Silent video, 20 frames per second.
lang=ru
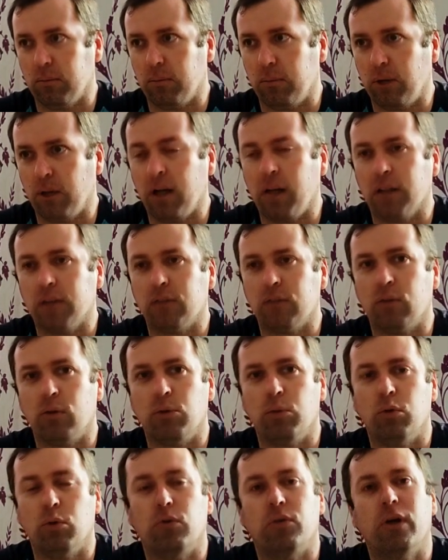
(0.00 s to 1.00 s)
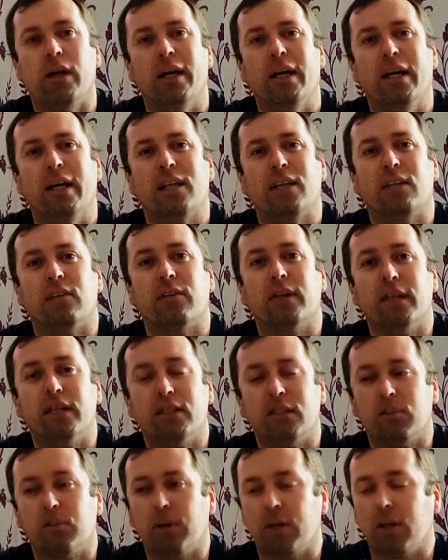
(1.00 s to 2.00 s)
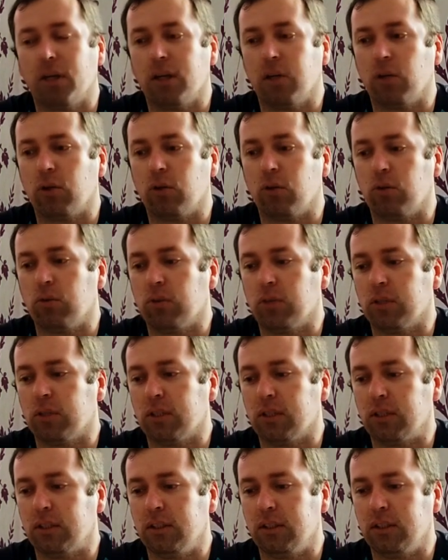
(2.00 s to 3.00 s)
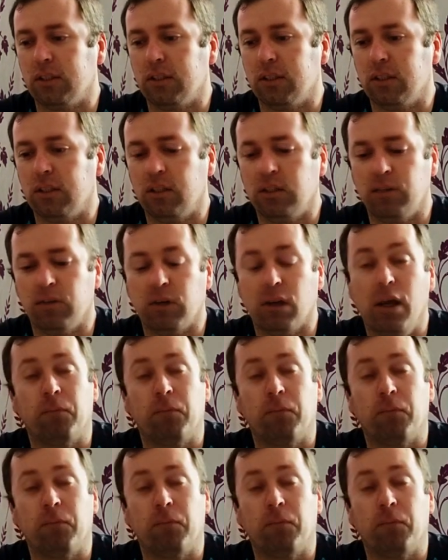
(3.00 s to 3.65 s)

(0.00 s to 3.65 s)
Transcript: показывает любовь к своей собаке, которая у него была золотистый ретривер.